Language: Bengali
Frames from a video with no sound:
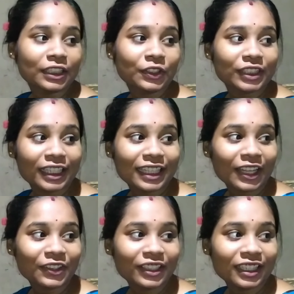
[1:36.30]
তো সেই
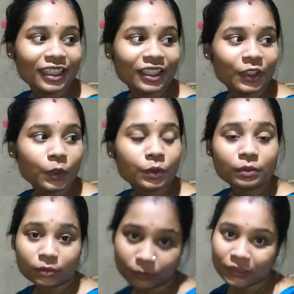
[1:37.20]
কারণেও
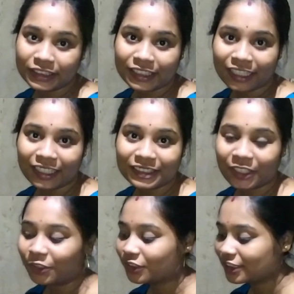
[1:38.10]
চিকেন
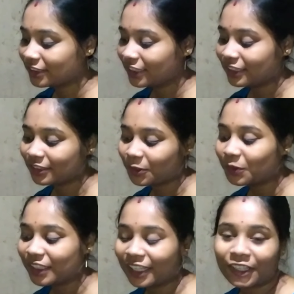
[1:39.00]
আজকে হচ্ছে যে
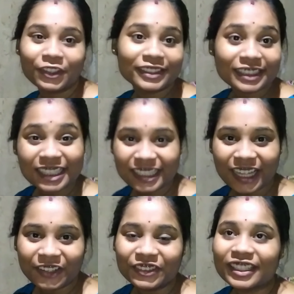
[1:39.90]
স্কুটি আনা হয়েছে সেই
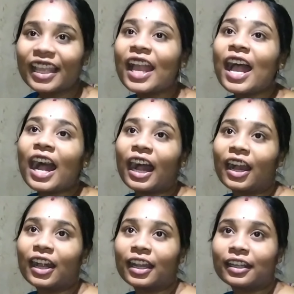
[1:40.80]
আনন্দে
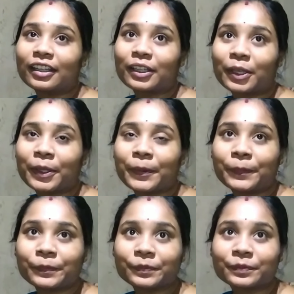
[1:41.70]
আর
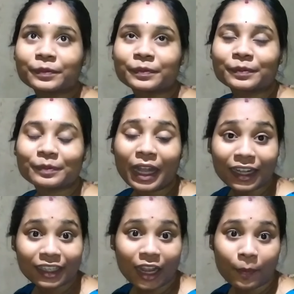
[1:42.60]

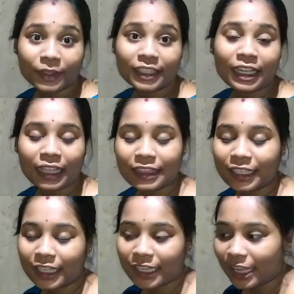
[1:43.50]
আর আমাদের কাল
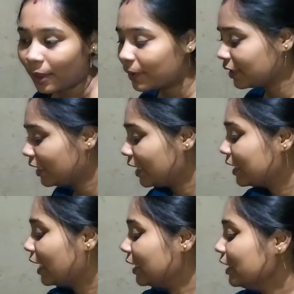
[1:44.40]
থেকে আমাদের
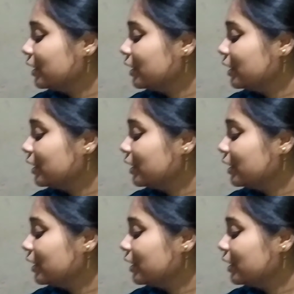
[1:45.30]
এইখানে